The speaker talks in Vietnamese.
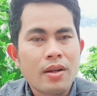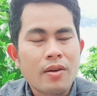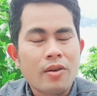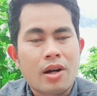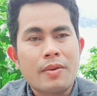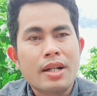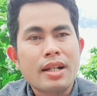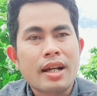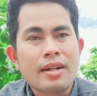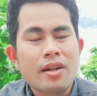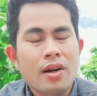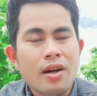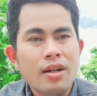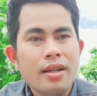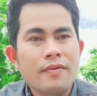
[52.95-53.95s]
Và bên cạnh
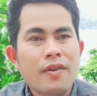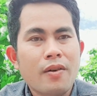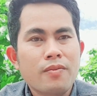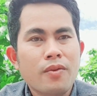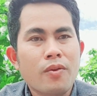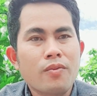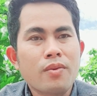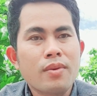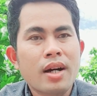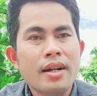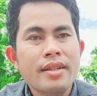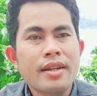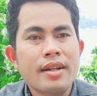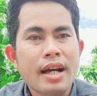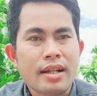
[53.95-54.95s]
đó thì Phong cũng
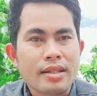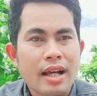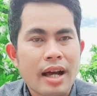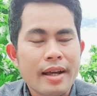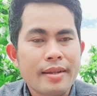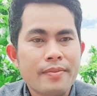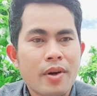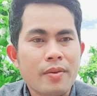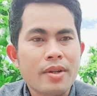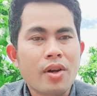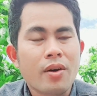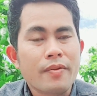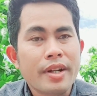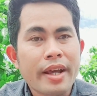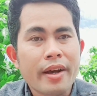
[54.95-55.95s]
mới vừa đăng tải một cái
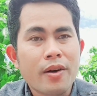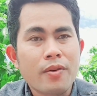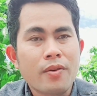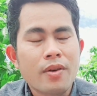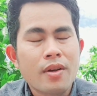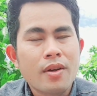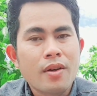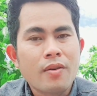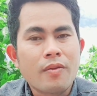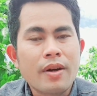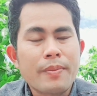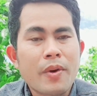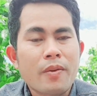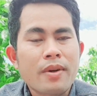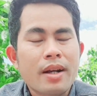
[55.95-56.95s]
đoạn video về
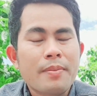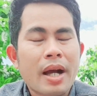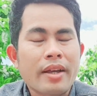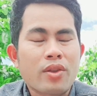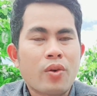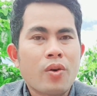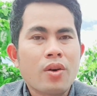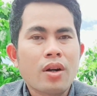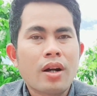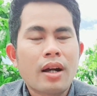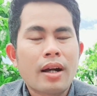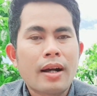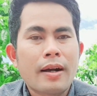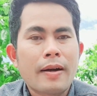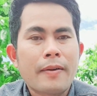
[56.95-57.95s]
một cái bài thuốc
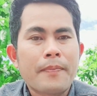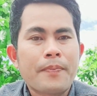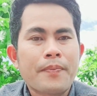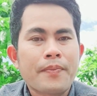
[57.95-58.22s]
à,